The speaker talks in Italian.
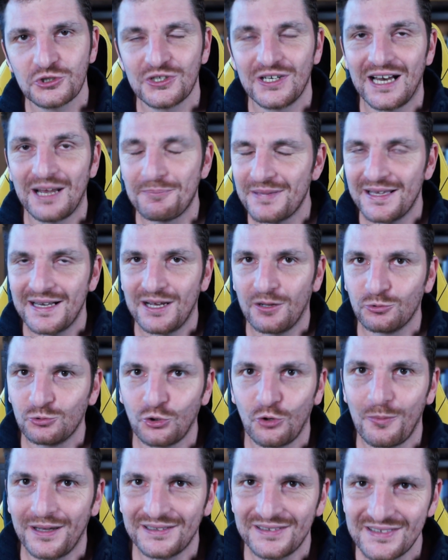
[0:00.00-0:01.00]
c'è la piena
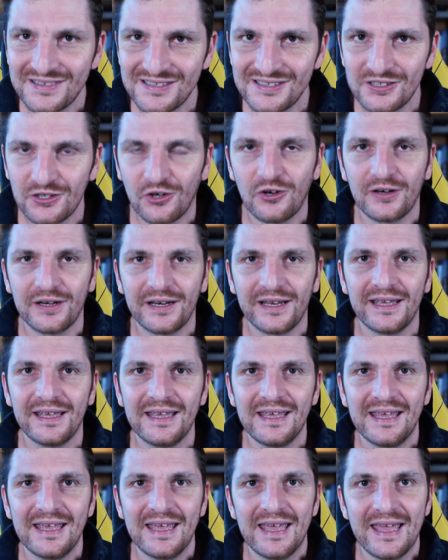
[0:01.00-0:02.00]

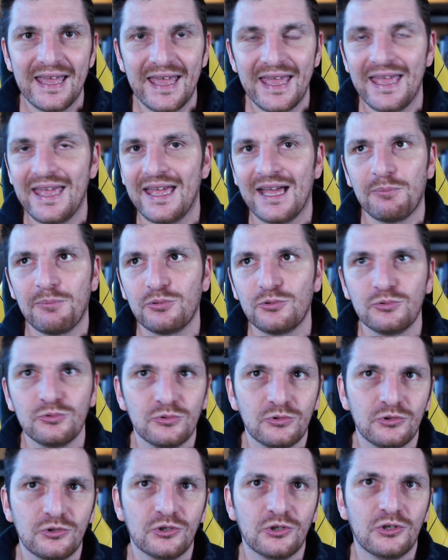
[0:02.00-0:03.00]
automazione e
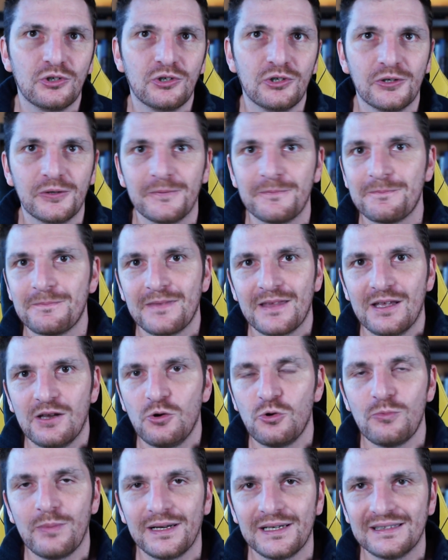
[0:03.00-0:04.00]
appunto
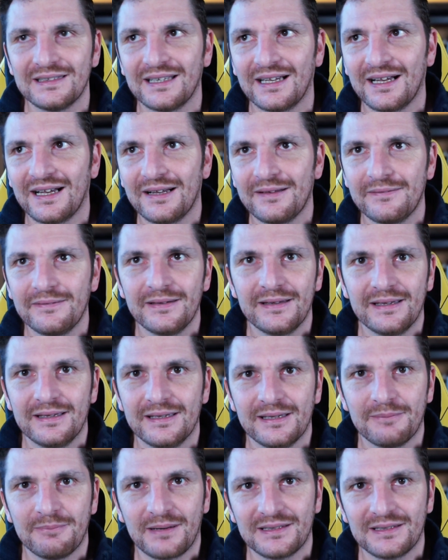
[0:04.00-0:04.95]
l'umanità eh,